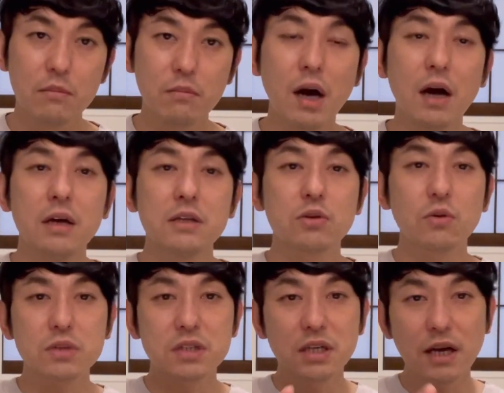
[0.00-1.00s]
まあ、そ
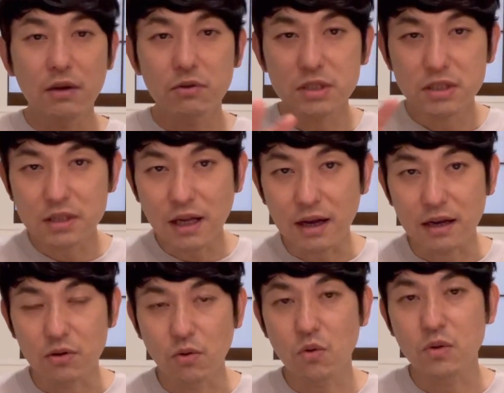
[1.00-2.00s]
の違いを知ったか
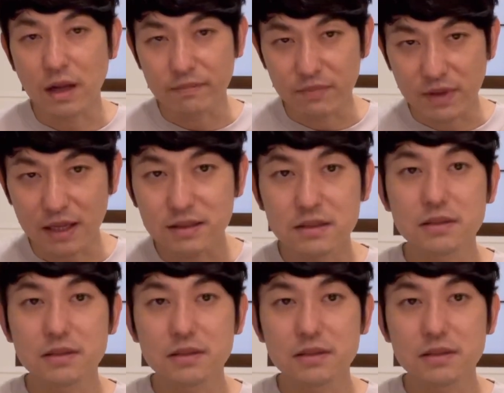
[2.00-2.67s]
らどうなんだっ